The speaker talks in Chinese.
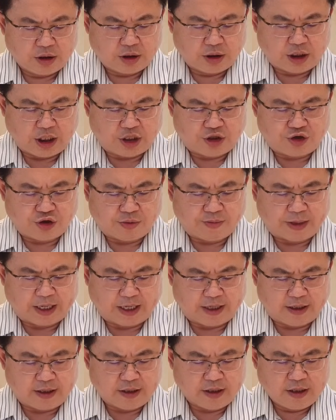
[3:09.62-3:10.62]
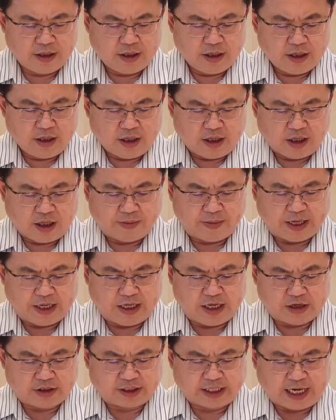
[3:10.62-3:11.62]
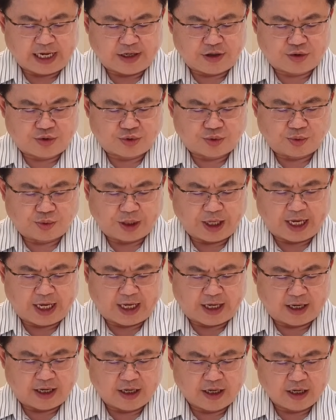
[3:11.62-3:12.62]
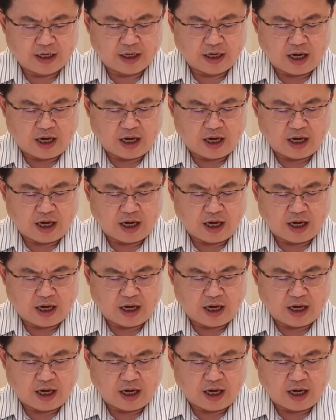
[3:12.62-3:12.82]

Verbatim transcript: 弟兄们，你们要在主内